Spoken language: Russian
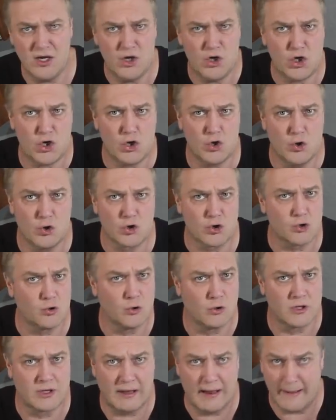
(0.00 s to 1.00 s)
еще
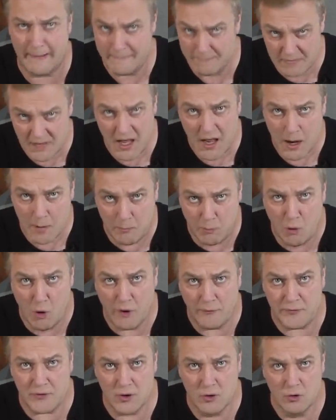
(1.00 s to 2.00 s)
что-то,
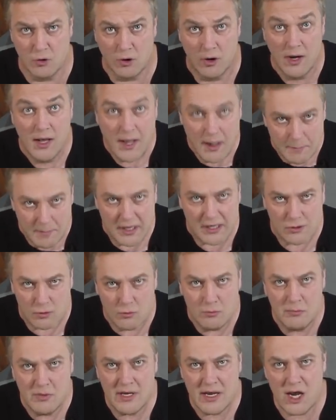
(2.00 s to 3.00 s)
пофигу,
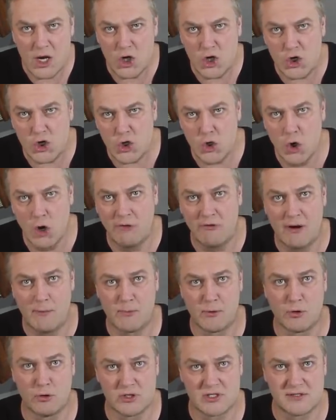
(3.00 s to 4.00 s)
Поэтому у меня еще
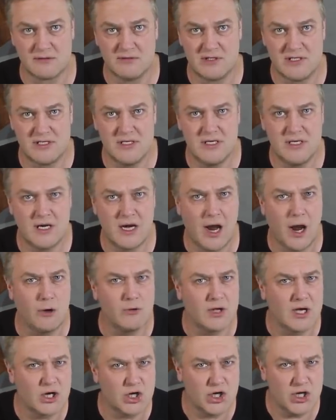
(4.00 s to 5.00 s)
вопросы
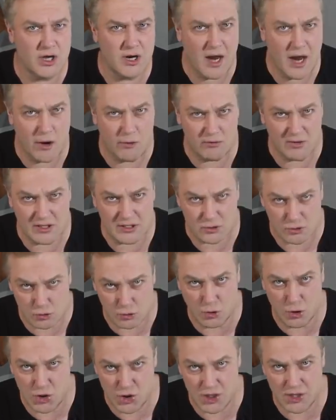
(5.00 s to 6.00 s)
возникают. Оширяют нас
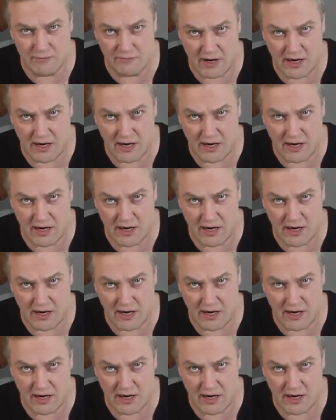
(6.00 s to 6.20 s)
точно